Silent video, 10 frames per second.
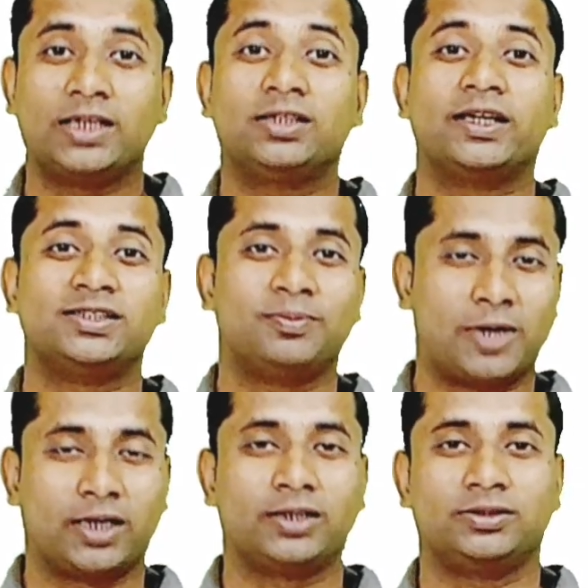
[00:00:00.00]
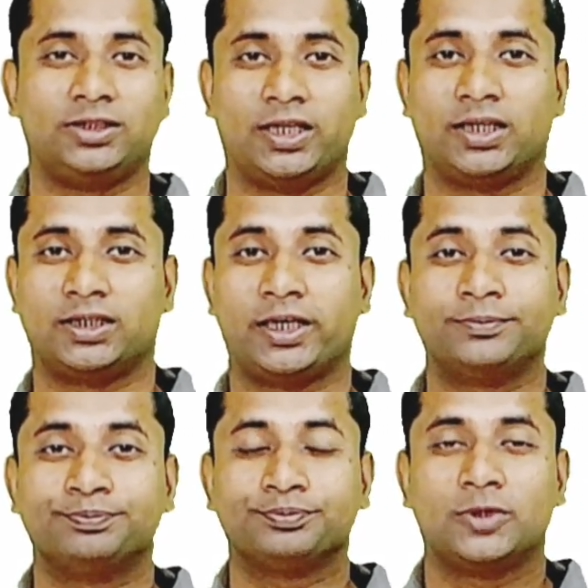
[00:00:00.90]
नहीं कैसे पार किया जाता
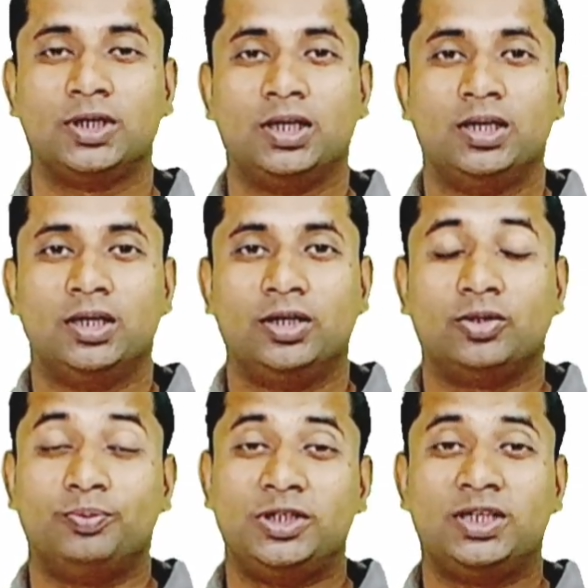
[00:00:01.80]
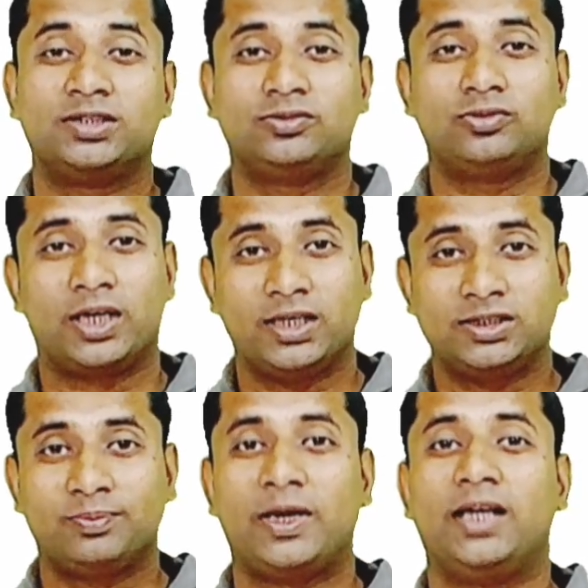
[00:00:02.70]
है तो बिजनेस शुरू करने से
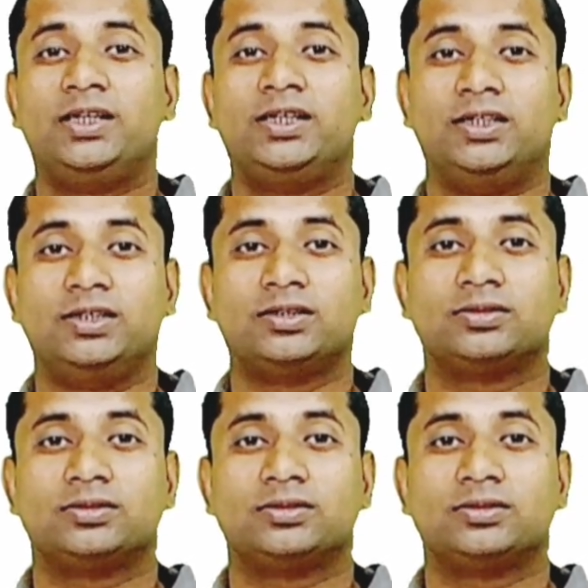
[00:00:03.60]
पहले ही